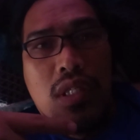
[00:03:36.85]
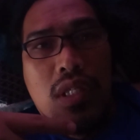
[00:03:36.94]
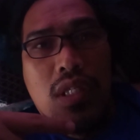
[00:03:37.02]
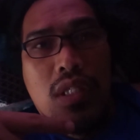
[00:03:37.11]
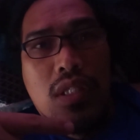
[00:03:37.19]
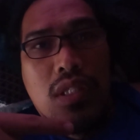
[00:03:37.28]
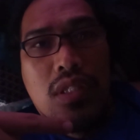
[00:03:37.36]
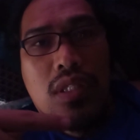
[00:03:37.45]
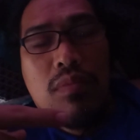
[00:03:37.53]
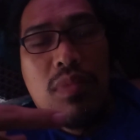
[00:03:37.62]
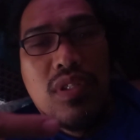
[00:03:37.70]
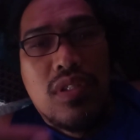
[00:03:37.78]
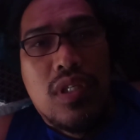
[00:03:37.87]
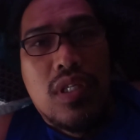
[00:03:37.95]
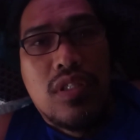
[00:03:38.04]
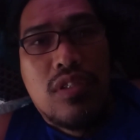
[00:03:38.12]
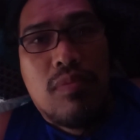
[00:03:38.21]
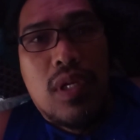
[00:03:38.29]
and 7
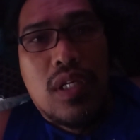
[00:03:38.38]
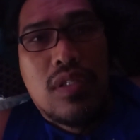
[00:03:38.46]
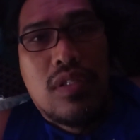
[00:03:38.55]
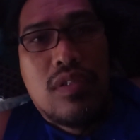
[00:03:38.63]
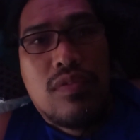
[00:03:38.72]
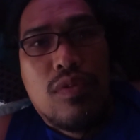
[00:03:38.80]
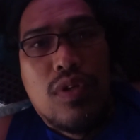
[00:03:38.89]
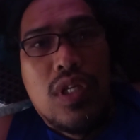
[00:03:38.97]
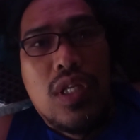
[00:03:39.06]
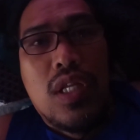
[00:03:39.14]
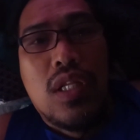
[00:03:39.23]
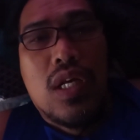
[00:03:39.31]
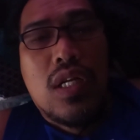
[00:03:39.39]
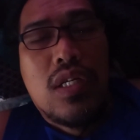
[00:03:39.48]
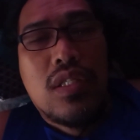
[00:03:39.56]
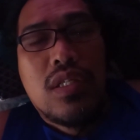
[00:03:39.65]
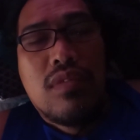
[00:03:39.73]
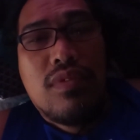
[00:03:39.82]
cents plus $49
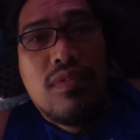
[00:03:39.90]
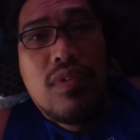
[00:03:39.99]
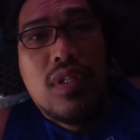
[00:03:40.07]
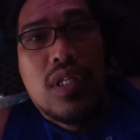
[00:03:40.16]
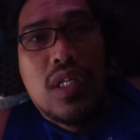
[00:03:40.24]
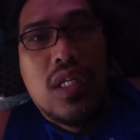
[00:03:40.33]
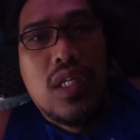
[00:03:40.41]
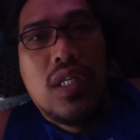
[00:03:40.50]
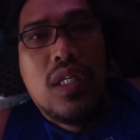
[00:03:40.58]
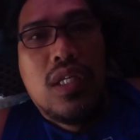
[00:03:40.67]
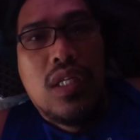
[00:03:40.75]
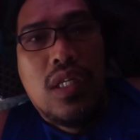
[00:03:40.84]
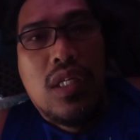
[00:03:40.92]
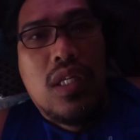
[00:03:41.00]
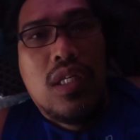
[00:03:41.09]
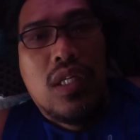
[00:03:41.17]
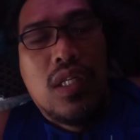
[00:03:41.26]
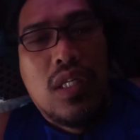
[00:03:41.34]
and 53
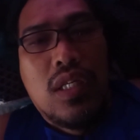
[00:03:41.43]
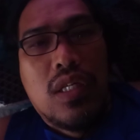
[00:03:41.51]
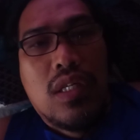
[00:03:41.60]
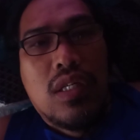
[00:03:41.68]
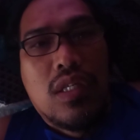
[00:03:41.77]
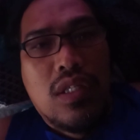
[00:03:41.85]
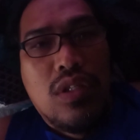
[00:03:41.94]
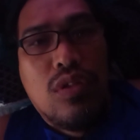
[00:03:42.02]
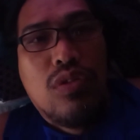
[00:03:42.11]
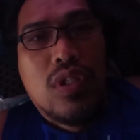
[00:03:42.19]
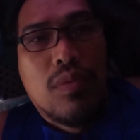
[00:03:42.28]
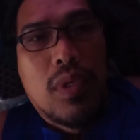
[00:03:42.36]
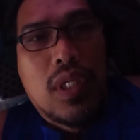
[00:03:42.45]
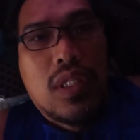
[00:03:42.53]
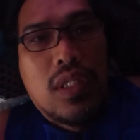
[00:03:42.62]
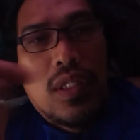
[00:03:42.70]
uh, you do the math